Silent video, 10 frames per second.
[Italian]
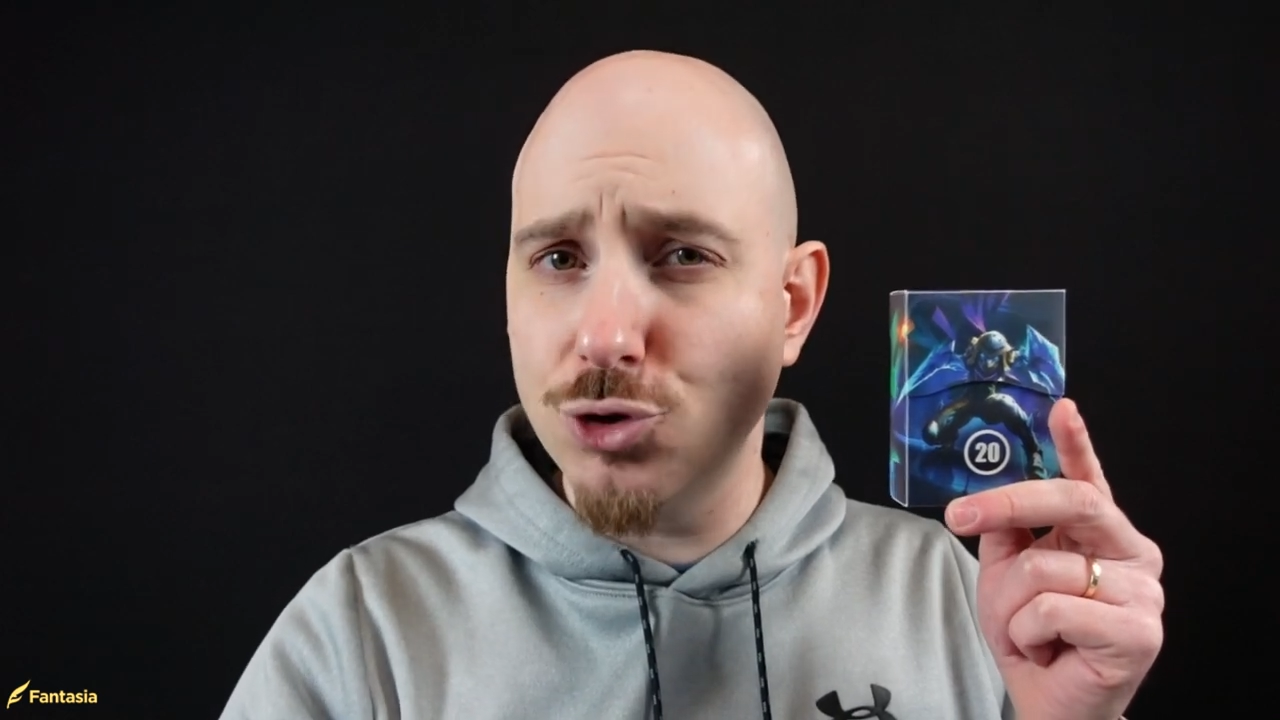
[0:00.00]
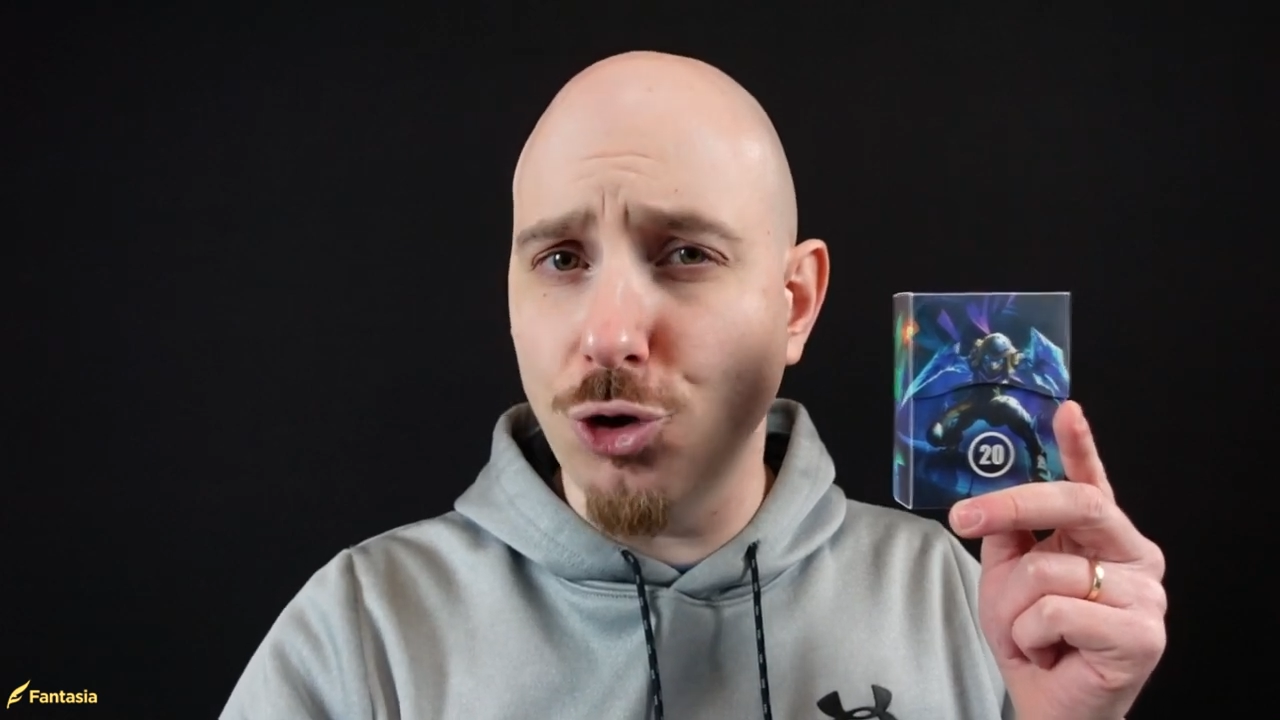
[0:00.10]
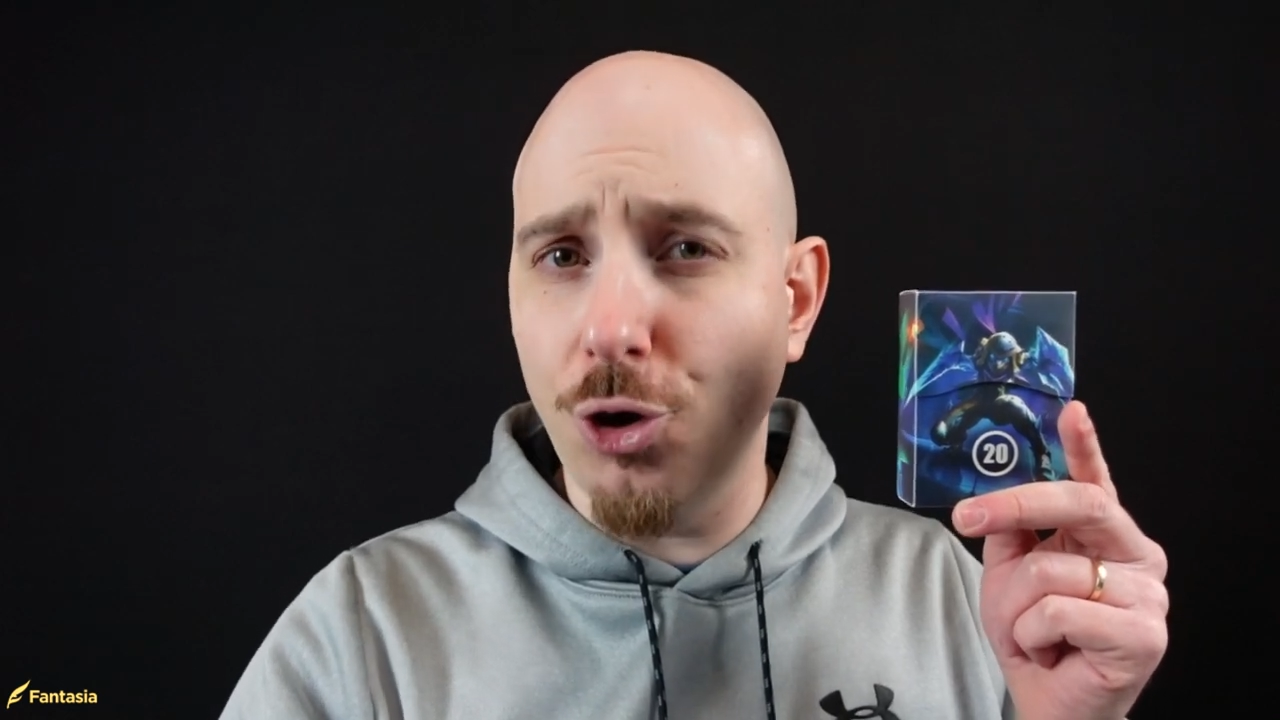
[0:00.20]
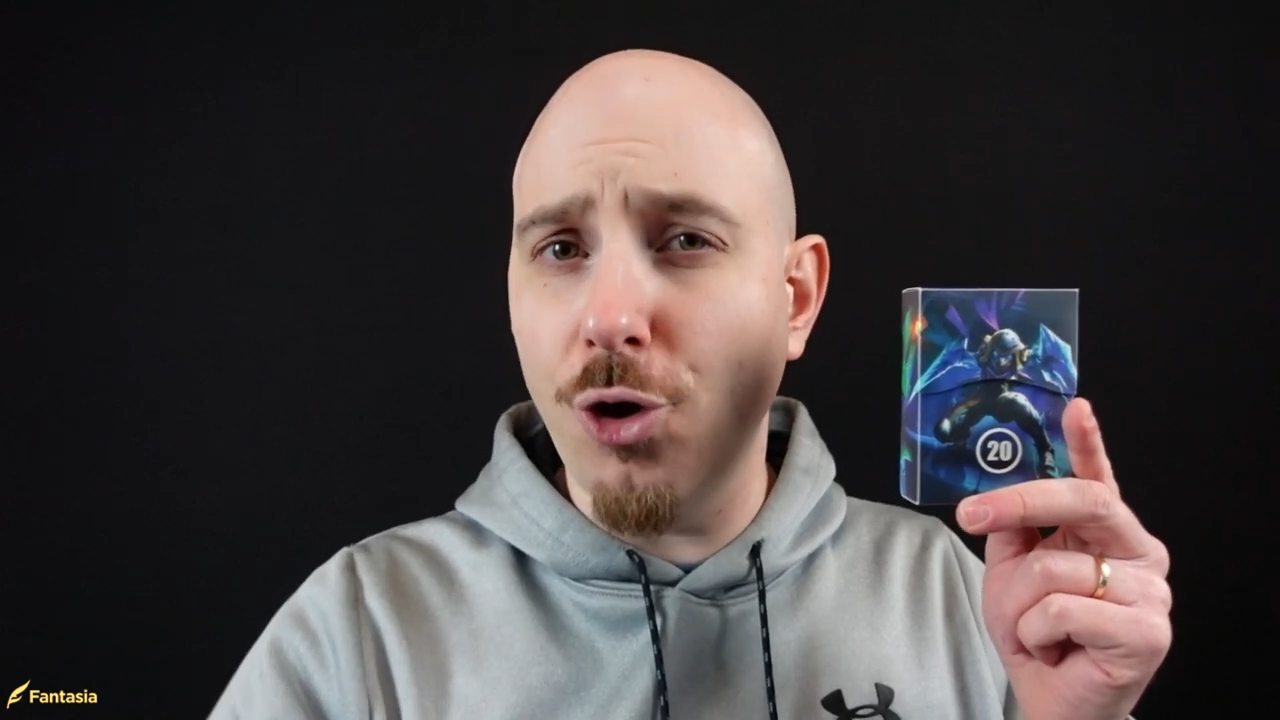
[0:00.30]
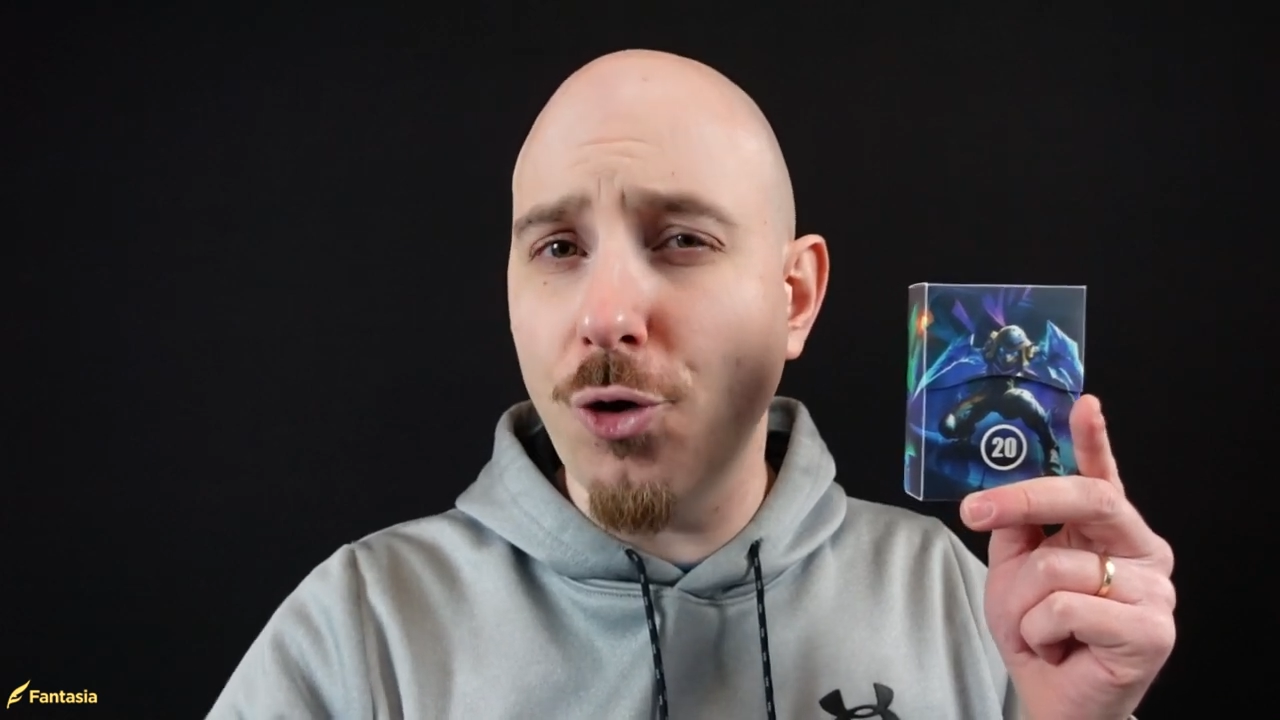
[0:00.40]

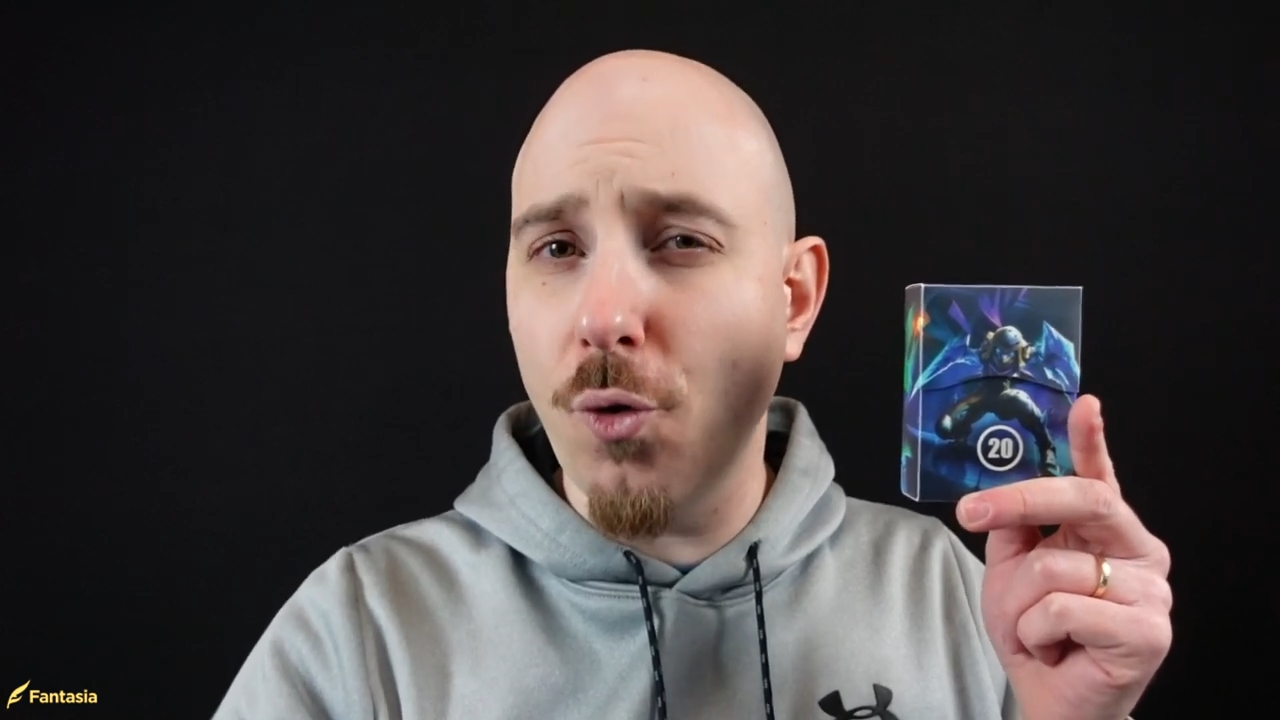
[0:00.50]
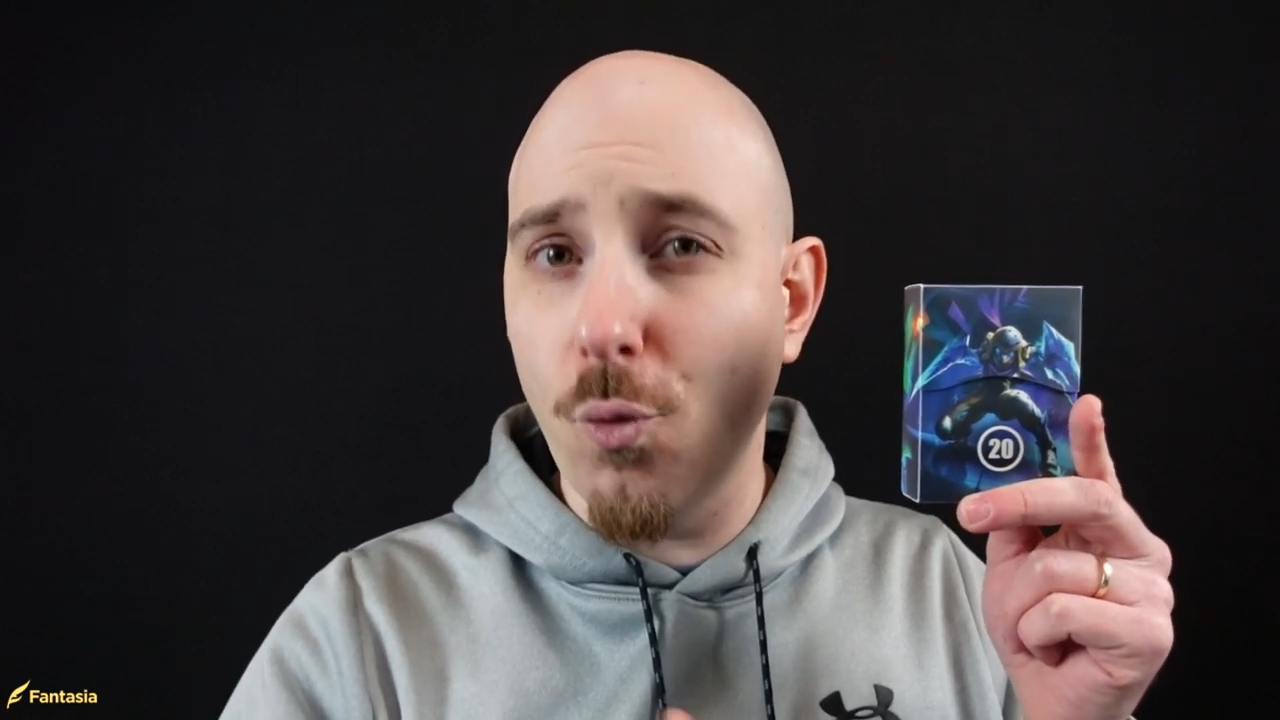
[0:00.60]
sonoro